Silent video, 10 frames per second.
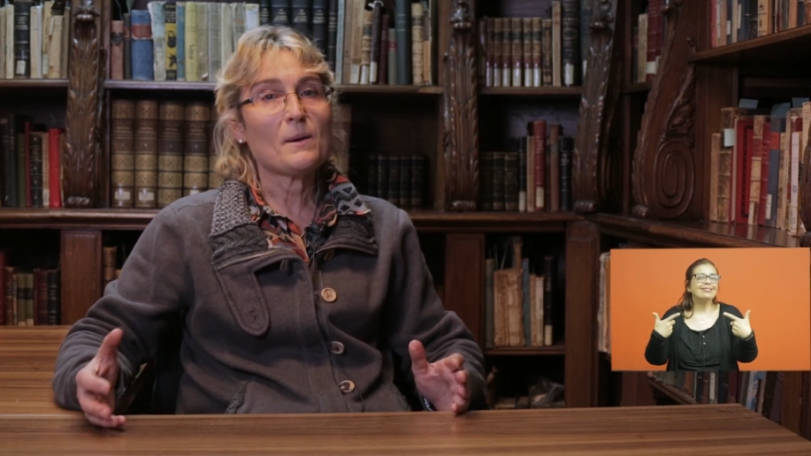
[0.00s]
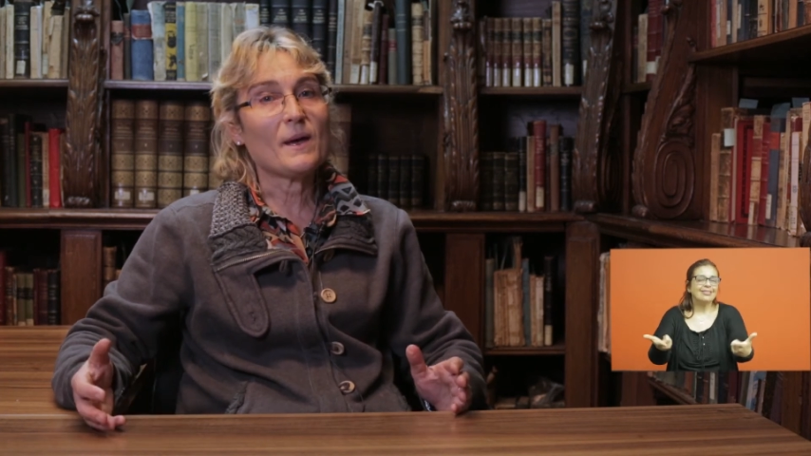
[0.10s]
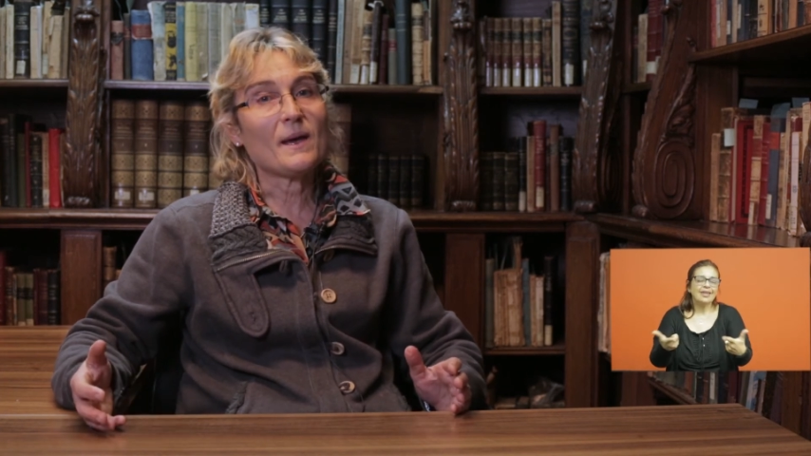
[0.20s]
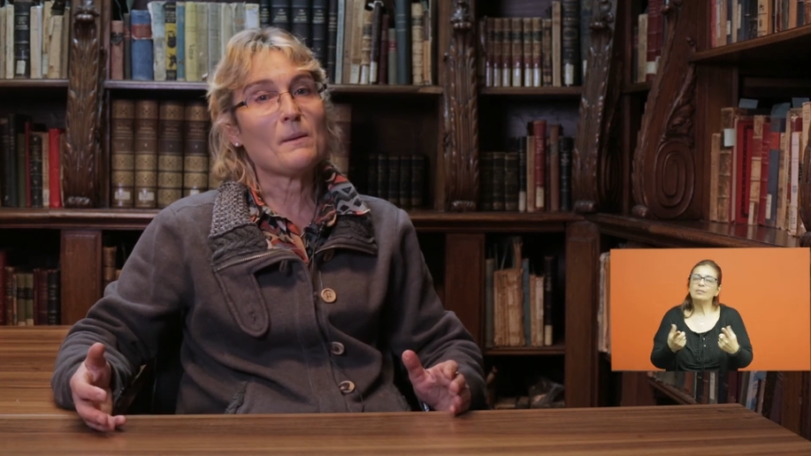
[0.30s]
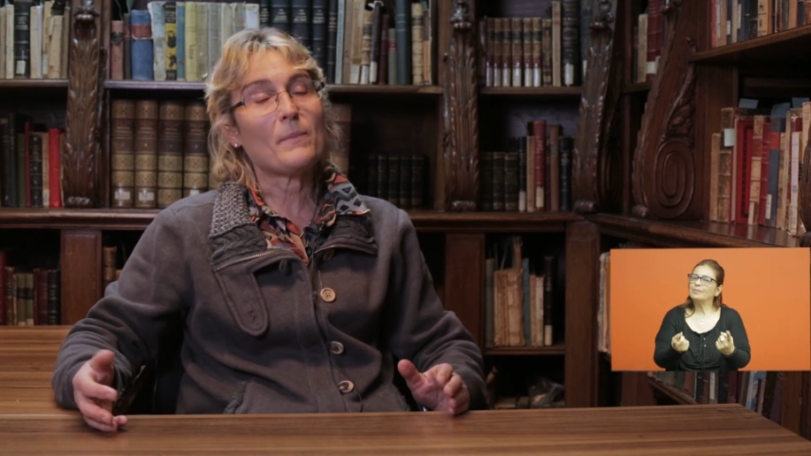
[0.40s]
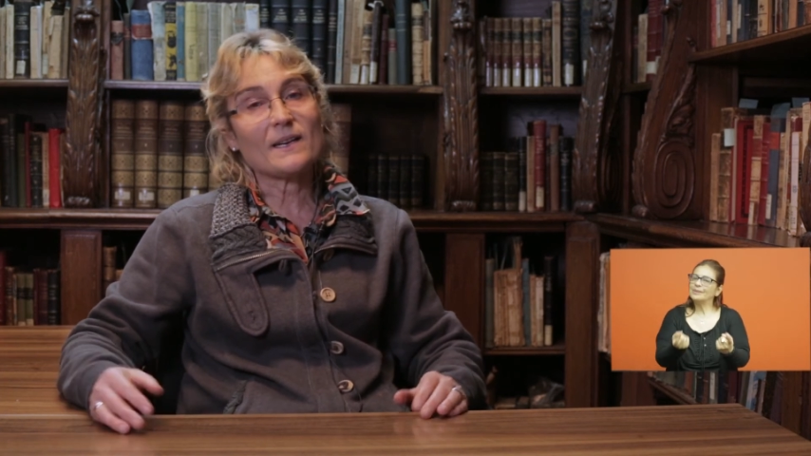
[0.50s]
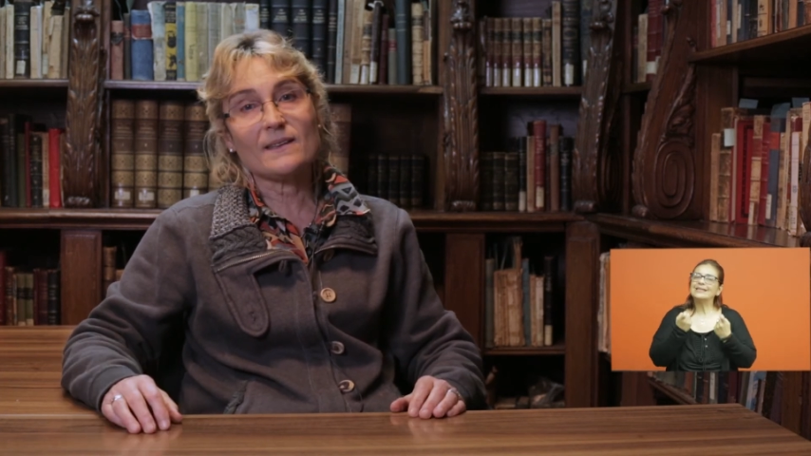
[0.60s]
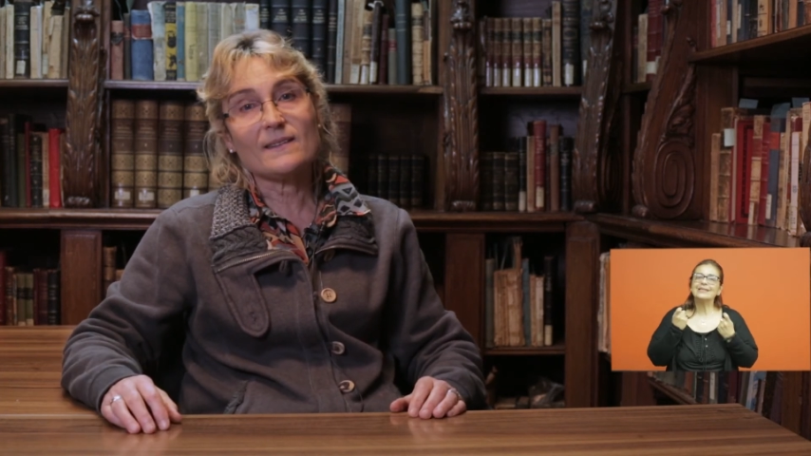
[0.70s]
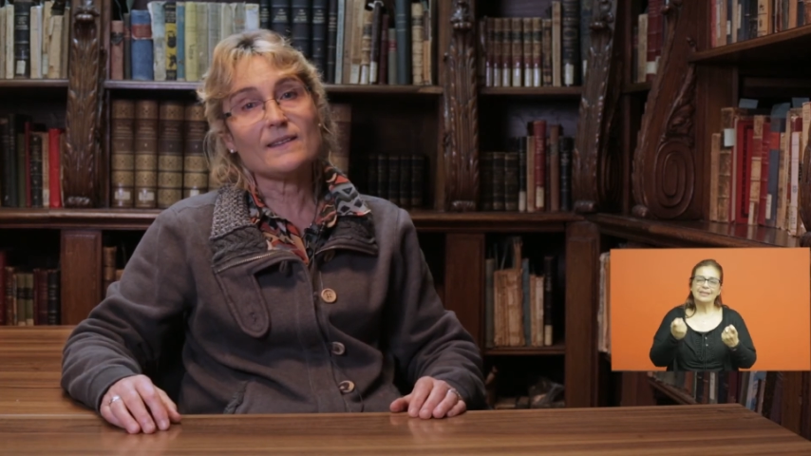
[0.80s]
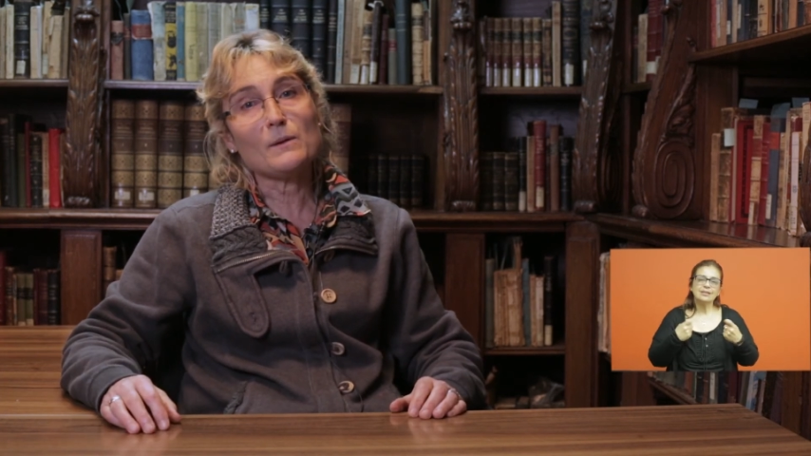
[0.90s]
eh,
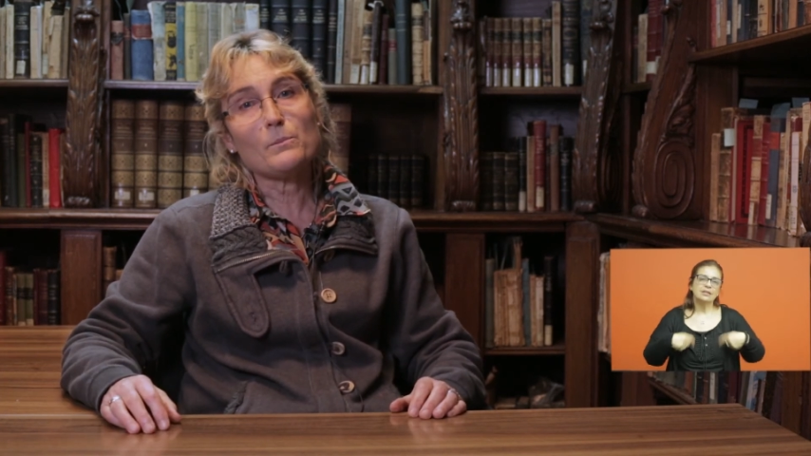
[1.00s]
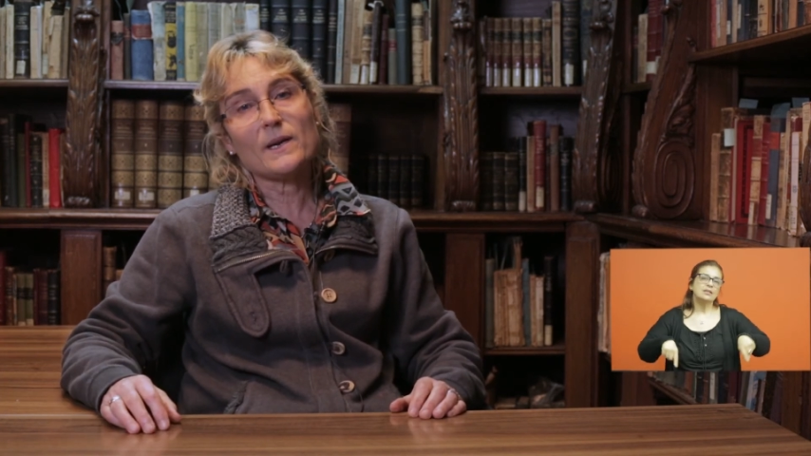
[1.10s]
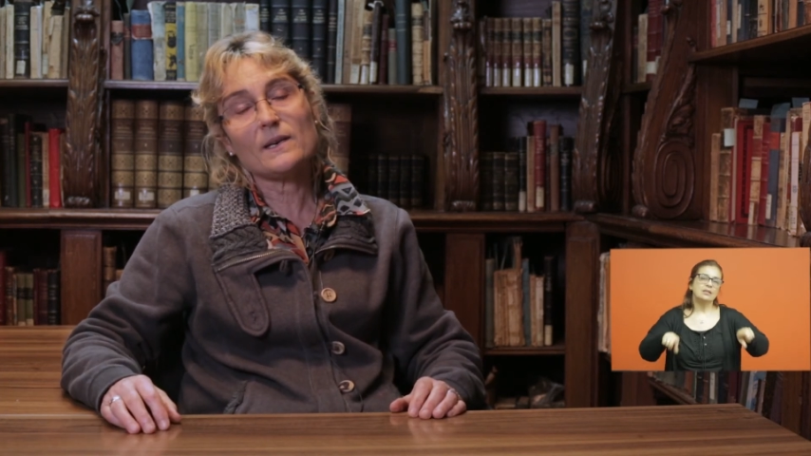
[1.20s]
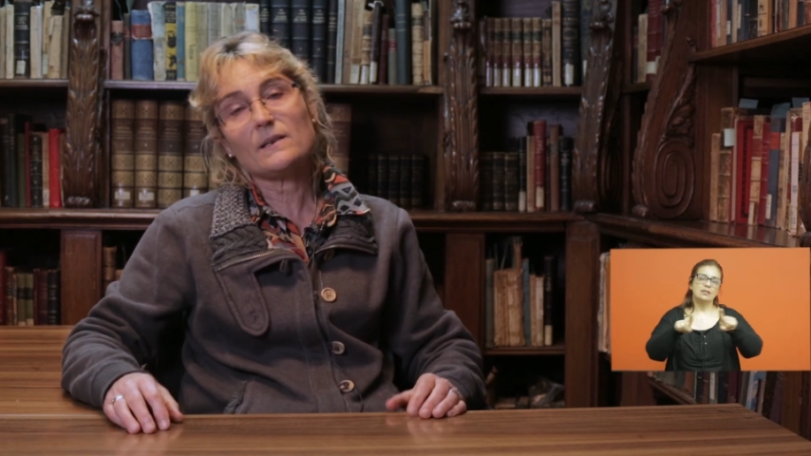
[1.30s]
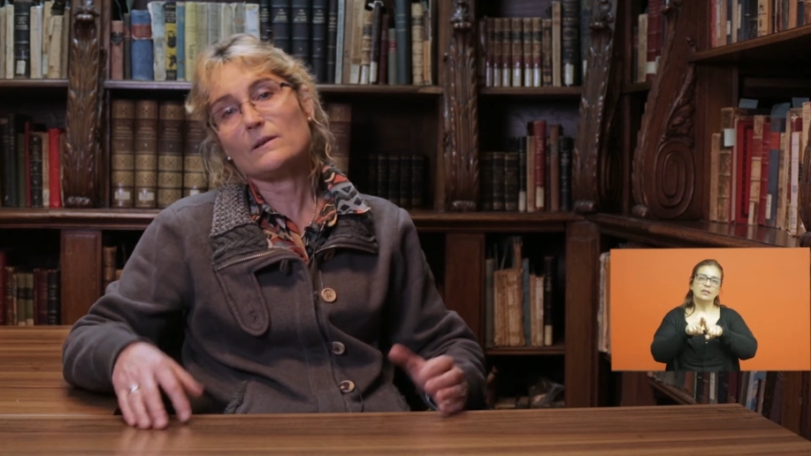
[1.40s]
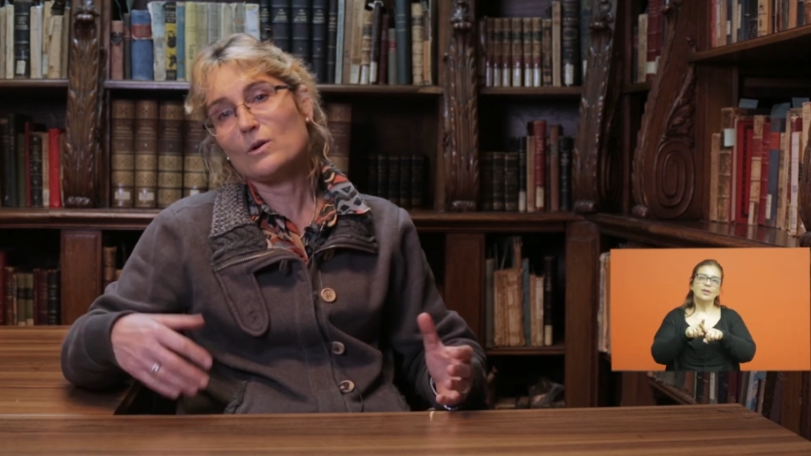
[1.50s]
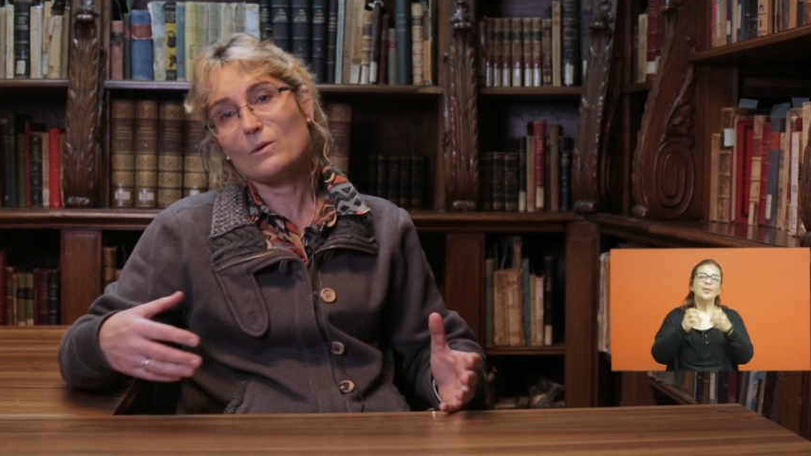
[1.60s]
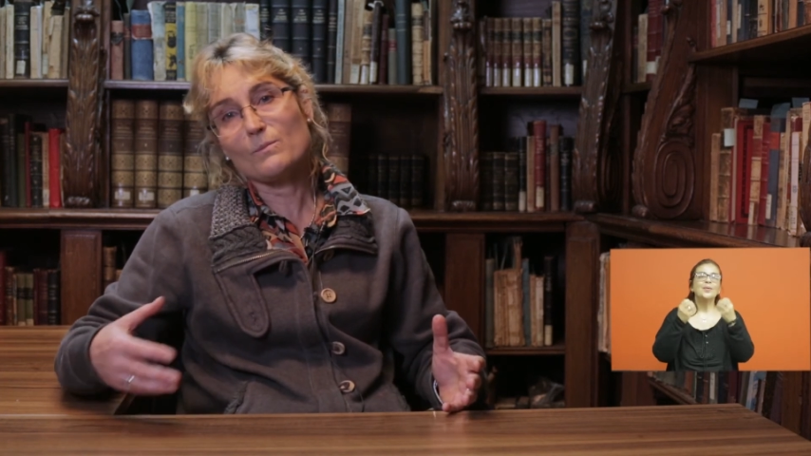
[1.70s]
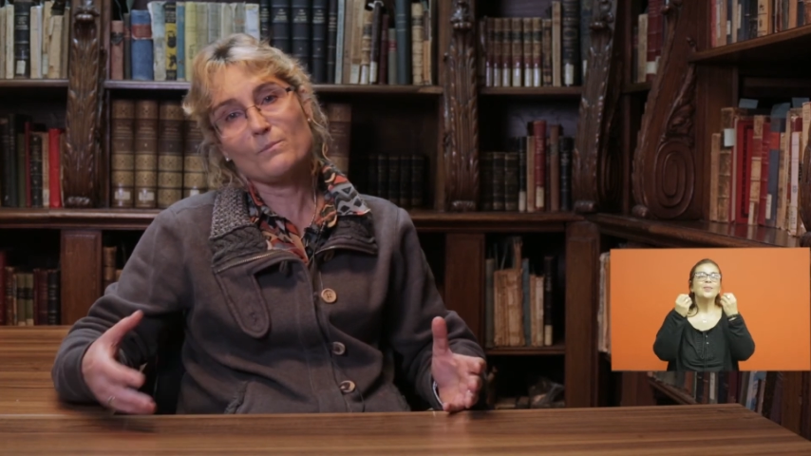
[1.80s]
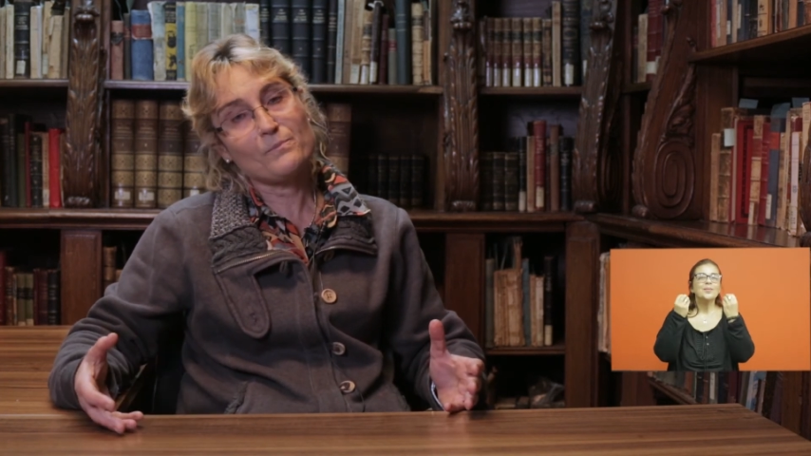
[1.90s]
participen
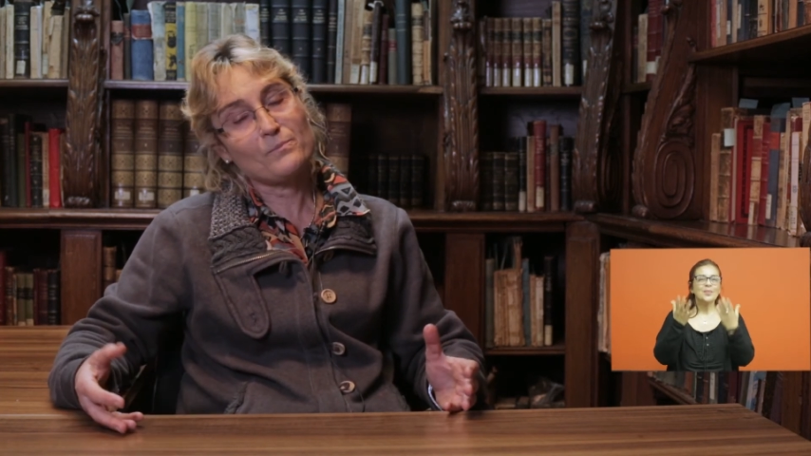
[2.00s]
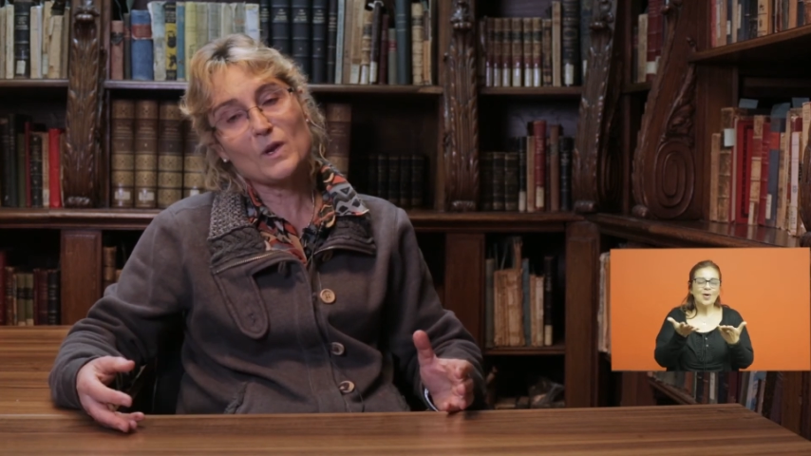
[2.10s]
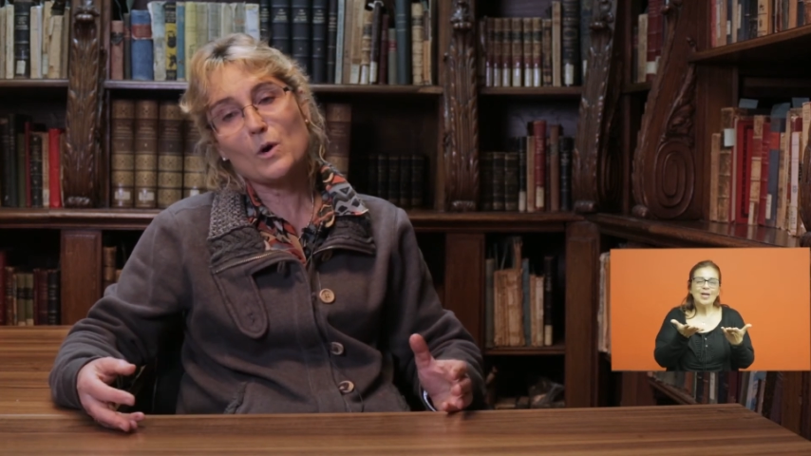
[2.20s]
con,